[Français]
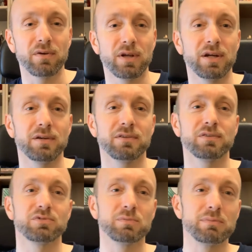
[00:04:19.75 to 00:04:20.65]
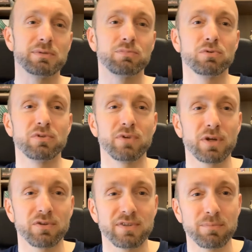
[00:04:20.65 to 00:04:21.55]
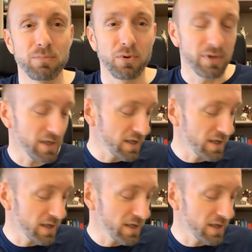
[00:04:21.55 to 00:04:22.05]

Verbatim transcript: Voilà, si vous aimez un petit peu l'univers steampunk